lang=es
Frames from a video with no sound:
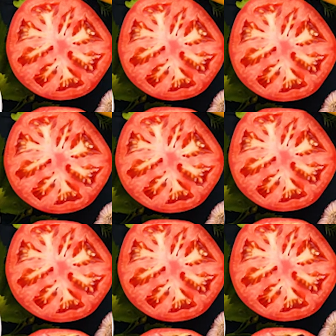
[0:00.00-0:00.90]
va a ir
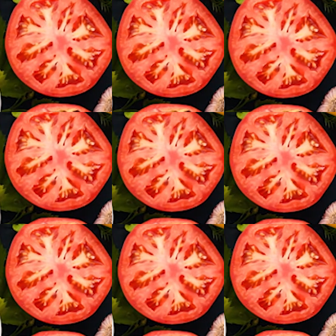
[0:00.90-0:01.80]
cubriendo las
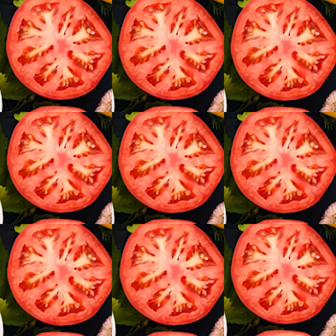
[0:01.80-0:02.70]
calorías necesarias,
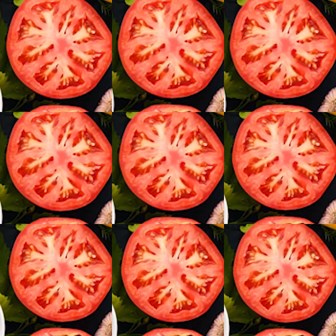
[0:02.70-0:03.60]
porque de eso se
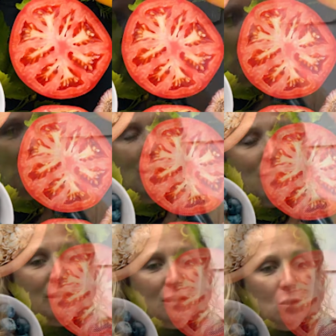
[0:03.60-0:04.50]
trata cuando yo hablo de una
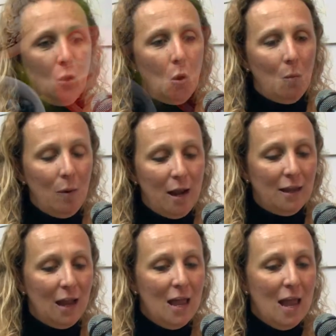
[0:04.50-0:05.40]
alimentación
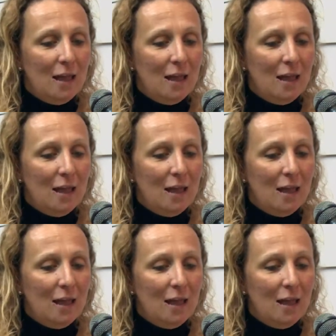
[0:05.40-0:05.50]
completa,